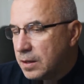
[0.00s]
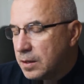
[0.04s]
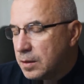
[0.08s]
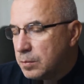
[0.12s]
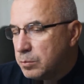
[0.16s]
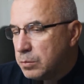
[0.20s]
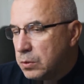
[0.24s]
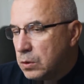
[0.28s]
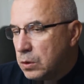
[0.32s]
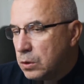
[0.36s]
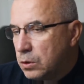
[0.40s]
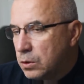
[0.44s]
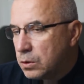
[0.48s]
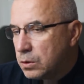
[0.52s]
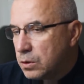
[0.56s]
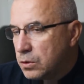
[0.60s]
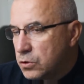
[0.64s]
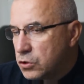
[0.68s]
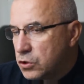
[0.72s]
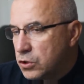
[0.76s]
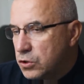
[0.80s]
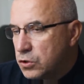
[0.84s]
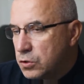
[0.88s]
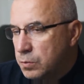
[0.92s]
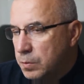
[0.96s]
bo
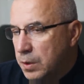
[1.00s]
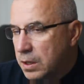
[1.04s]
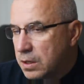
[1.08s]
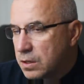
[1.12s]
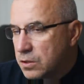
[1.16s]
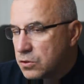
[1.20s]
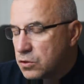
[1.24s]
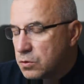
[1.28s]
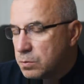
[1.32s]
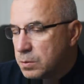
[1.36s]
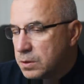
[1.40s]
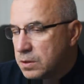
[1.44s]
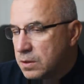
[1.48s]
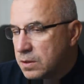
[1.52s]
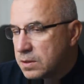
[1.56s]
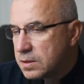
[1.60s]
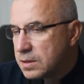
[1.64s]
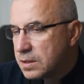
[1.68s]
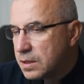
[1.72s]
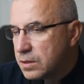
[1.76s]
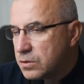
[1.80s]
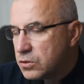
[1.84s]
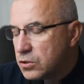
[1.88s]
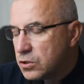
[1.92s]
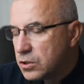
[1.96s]
grozi śmierć, by
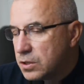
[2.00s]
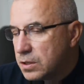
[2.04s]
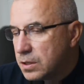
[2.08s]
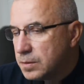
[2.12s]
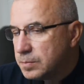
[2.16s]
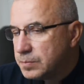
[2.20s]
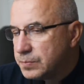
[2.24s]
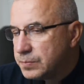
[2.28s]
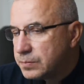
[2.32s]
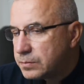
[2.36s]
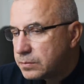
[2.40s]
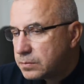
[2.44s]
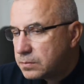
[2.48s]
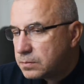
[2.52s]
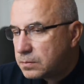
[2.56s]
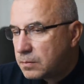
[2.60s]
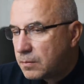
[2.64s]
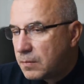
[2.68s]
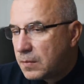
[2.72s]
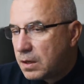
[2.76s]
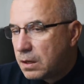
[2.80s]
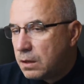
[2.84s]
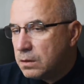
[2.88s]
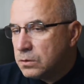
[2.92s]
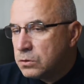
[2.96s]
dostać się
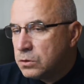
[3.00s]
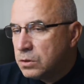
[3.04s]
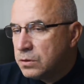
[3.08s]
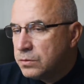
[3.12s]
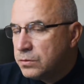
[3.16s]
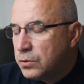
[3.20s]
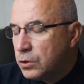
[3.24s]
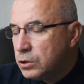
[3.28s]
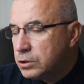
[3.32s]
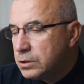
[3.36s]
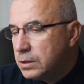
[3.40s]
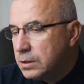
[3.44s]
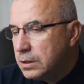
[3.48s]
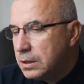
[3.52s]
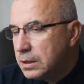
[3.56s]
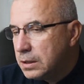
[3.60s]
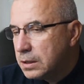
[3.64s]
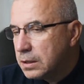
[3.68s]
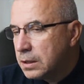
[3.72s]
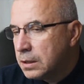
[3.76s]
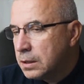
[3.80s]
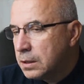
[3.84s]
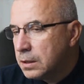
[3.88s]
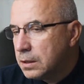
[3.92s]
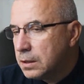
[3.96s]
do wody,
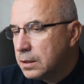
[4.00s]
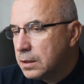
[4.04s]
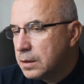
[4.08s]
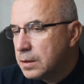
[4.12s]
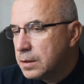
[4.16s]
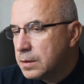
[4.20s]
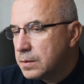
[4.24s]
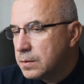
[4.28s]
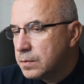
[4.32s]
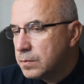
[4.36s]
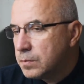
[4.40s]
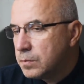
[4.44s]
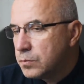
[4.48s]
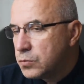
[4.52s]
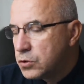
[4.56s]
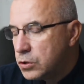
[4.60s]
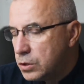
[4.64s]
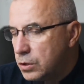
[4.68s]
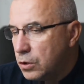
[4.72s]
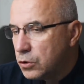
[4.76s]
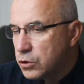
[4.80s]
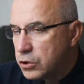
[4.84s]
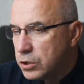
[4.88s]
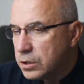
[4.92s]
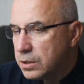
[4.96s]

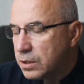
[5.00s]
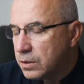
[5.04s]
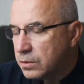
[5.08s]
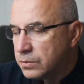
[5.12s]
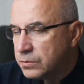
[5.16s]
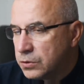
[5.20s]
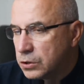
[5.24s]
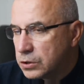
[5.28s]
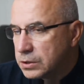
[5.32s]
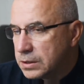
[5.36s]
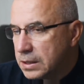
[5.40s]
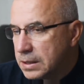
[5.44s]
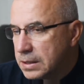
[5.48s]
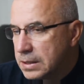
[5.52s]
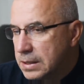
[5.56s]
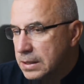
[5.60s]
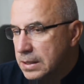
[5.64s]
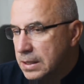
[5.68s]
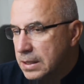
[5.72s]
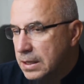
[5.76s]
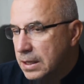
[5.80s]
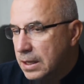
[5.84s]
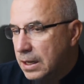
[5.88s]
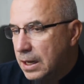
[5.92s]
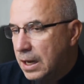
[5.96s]
przynosi tę wodę.
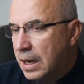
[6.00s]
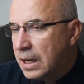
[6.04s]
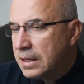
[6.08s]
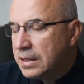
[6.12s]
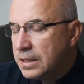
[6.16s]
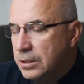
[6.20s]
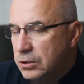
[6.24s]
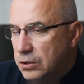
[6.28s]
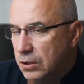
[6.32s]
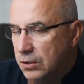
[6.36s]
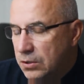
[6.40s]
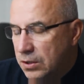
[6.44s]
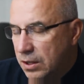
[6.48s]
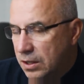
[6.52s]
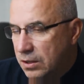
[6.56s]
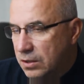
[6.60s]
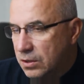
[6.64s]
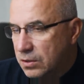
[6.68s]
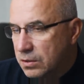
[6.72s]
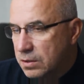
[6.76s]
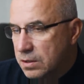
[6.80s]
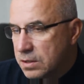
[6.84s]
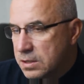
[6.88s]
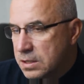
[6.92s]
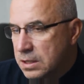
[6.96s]
Ale i to nie
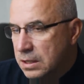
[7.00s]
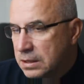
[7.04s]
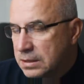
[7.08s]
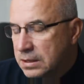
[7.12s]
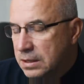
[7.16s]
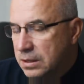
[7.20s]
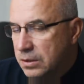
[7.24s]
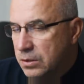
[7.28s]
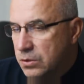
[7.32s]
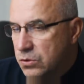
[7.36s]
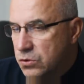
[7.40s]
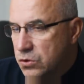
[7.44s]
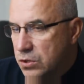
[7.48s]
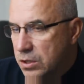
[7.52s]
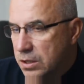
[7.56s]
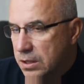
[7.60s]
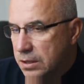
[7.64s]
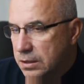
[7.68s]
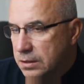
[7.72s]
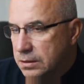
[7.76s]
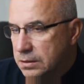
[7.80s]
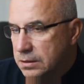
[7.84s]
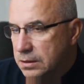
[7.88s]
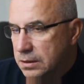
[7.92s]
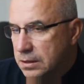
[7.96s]
koniec, dlatego że
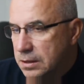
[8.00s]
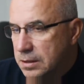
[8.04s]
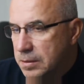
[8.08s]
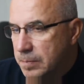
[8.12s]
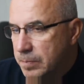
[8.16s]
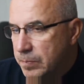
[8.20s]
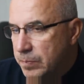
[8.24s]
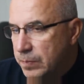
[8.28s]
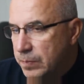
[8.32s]
gdy